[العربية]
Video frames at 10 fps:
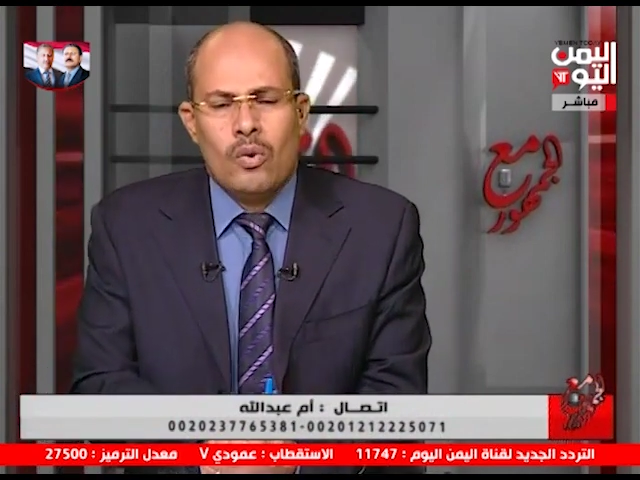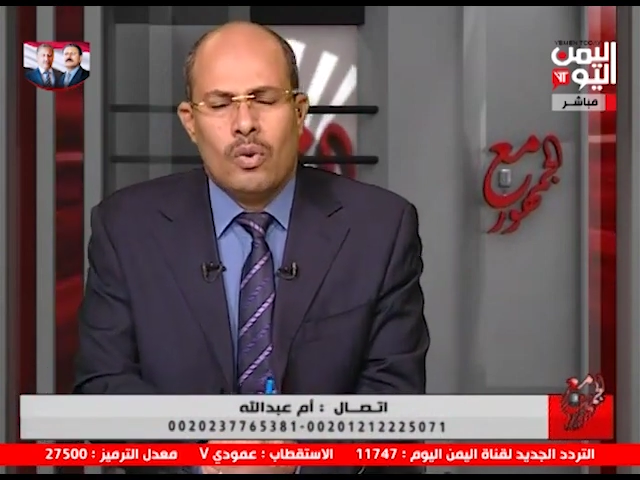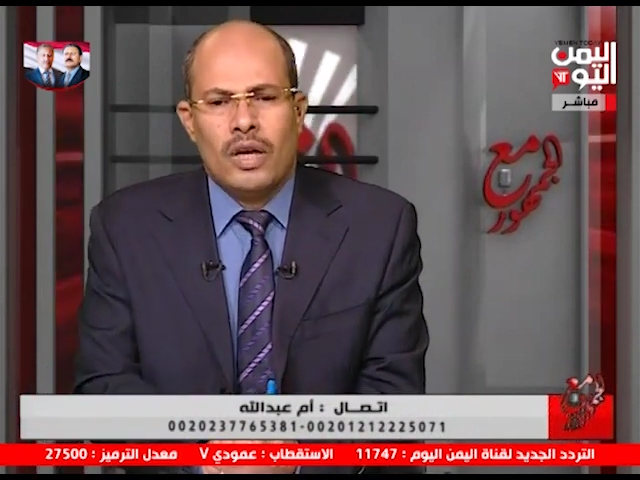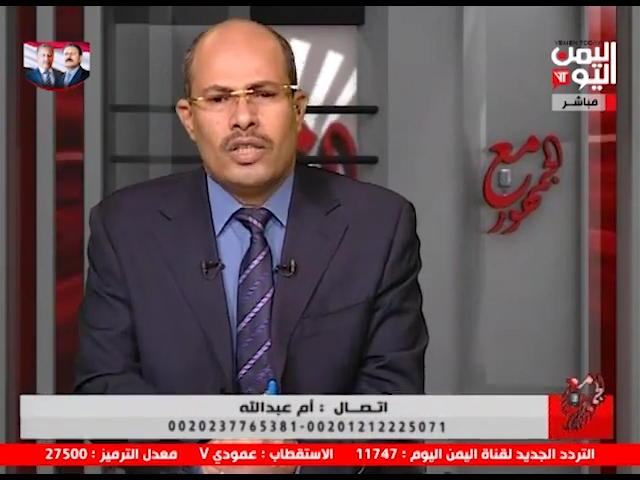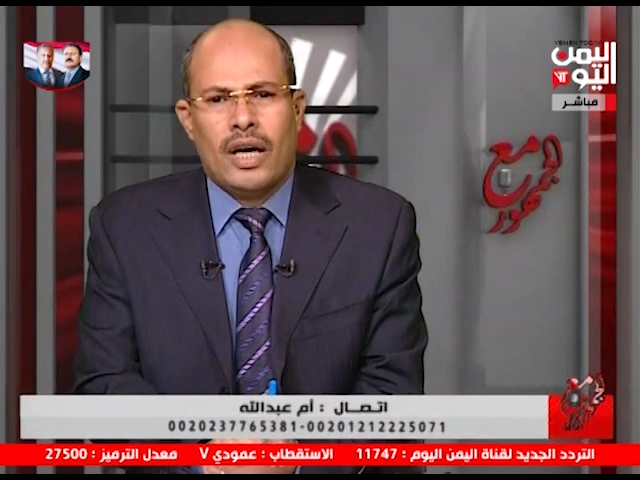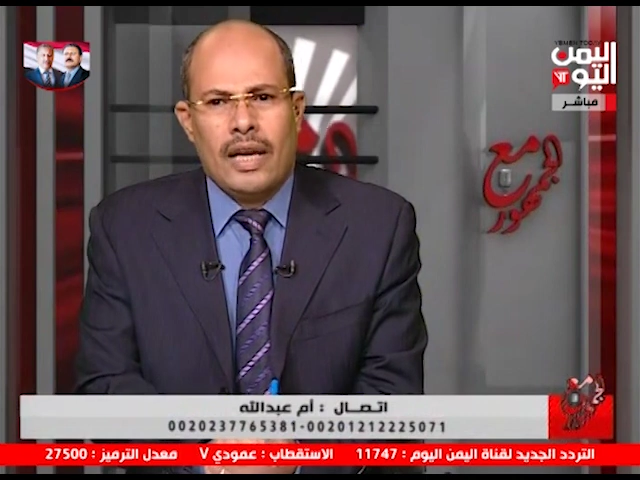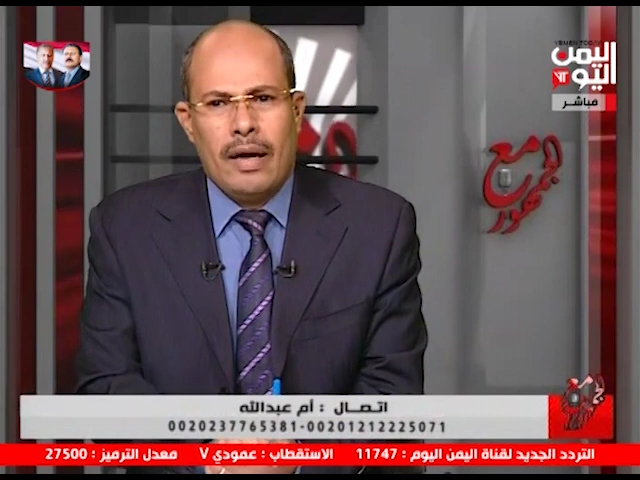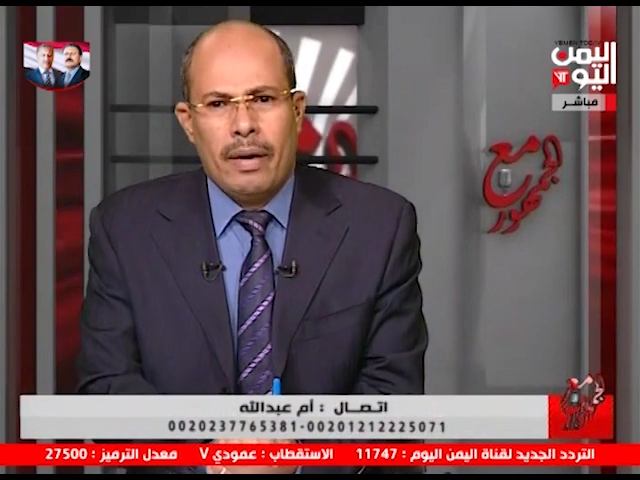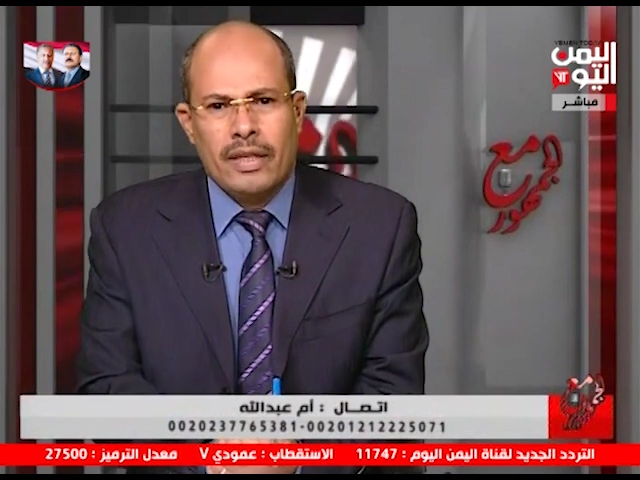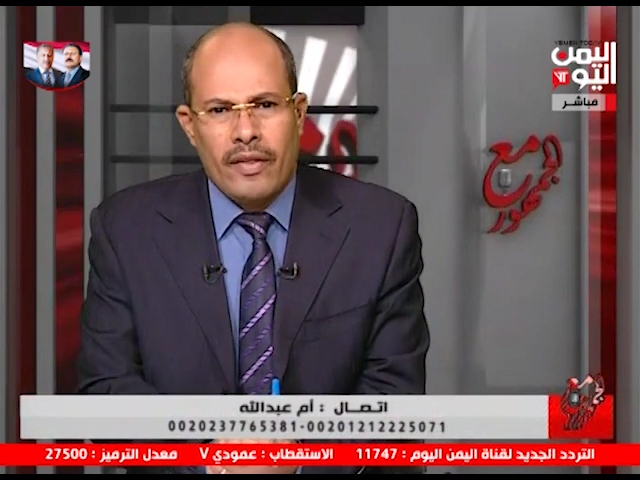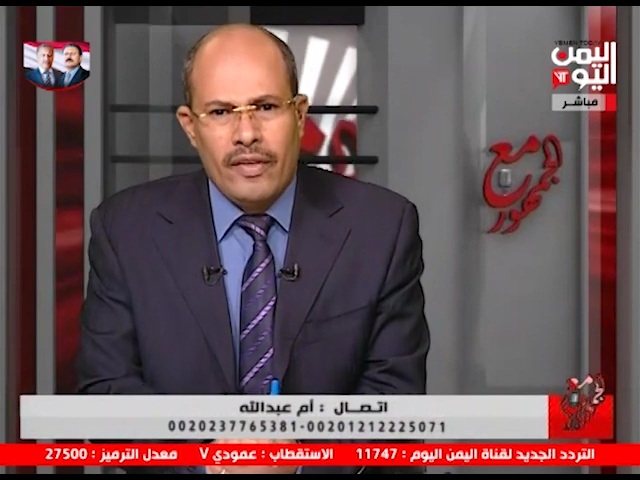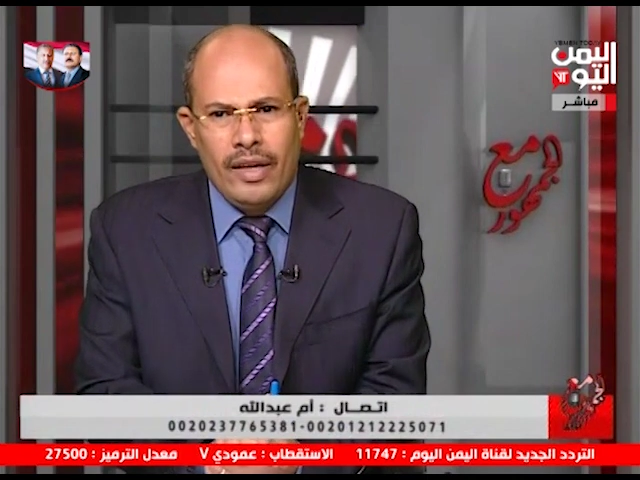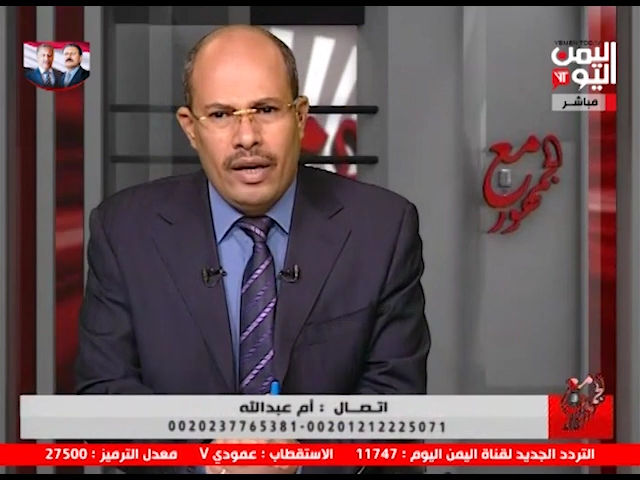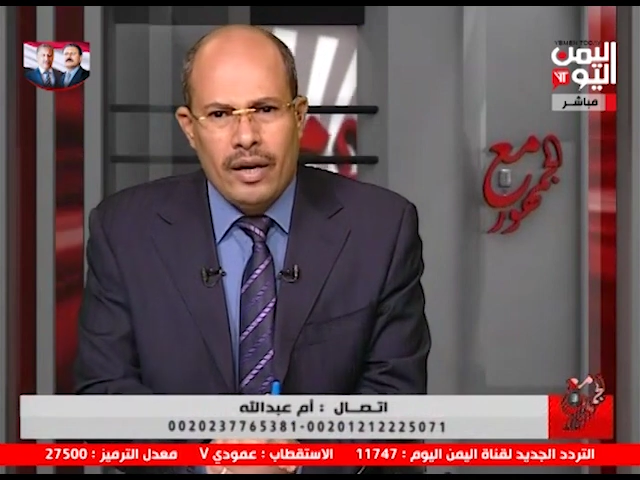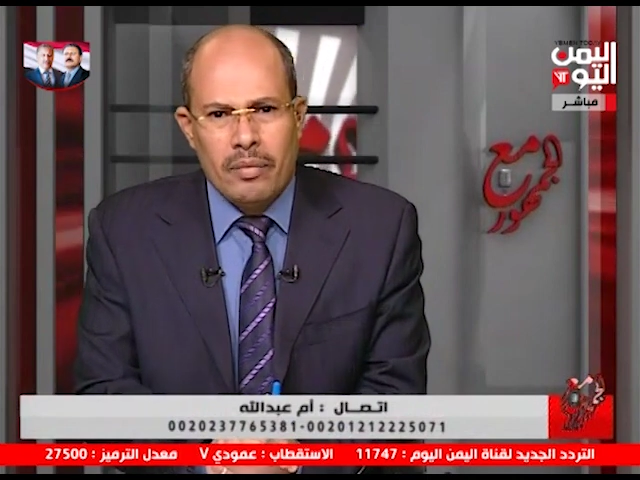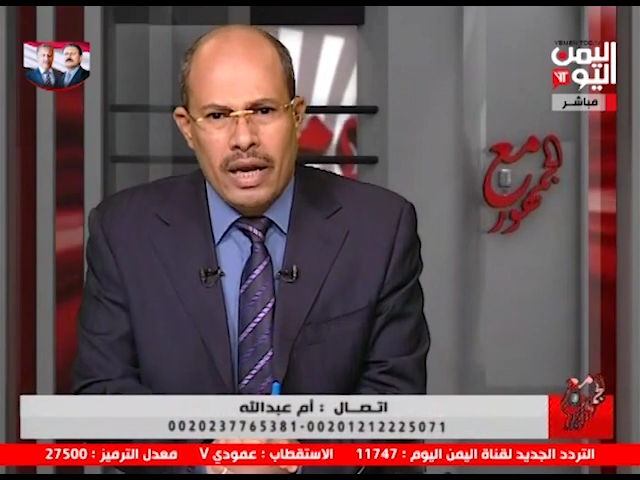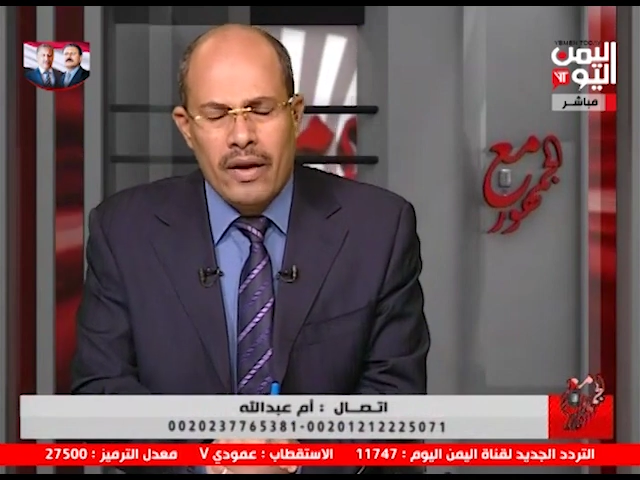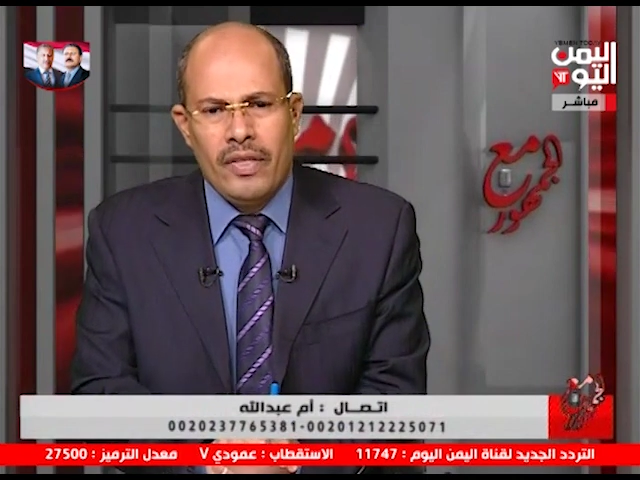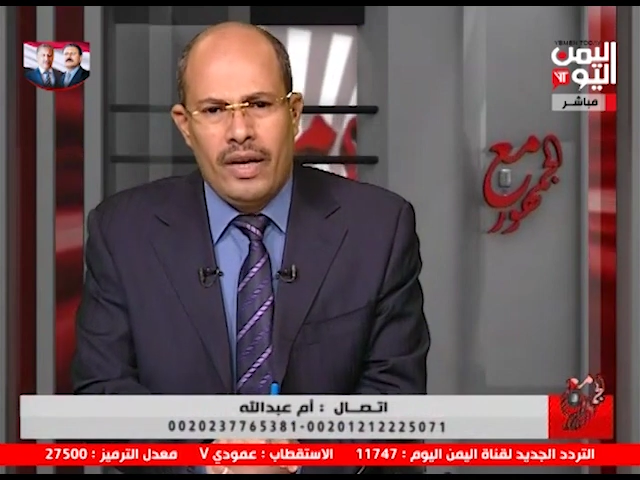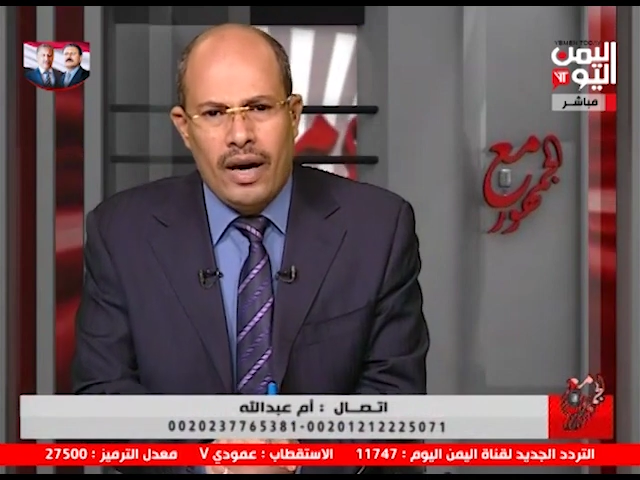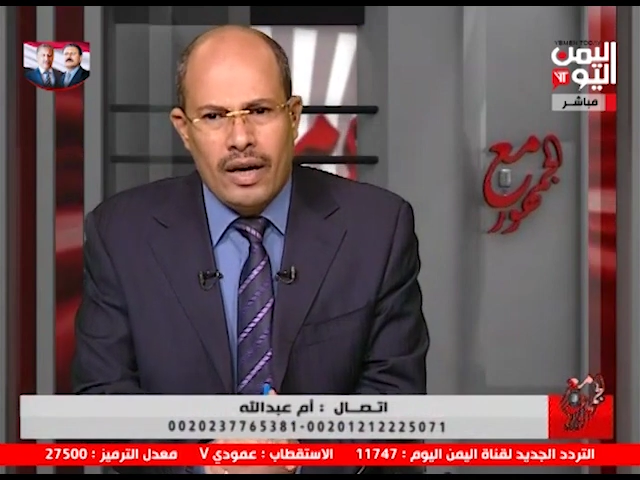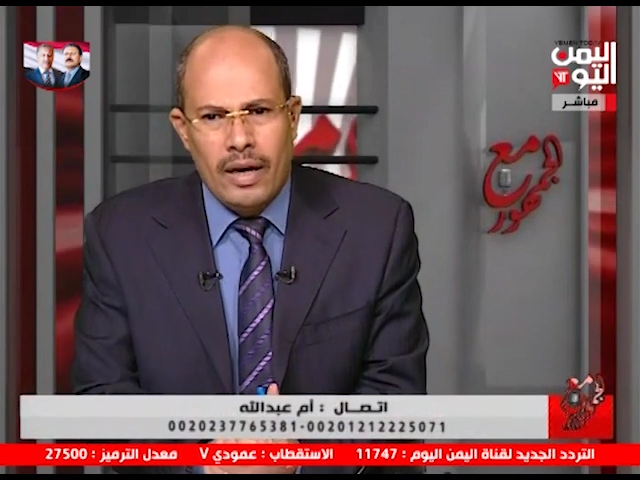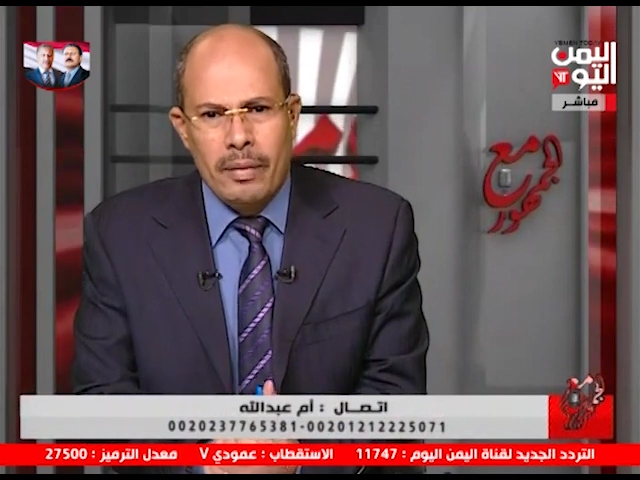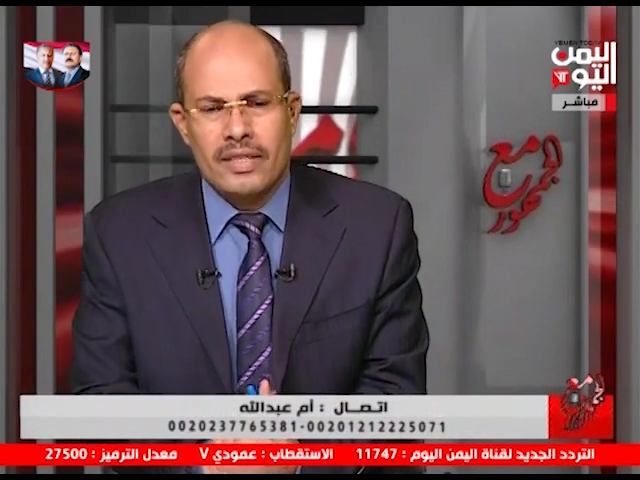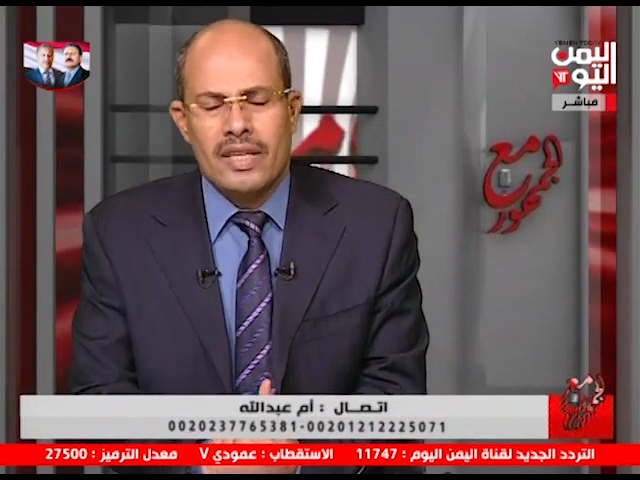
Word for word: وان شاء الله ما تضيع ما لا يضيع حقها بس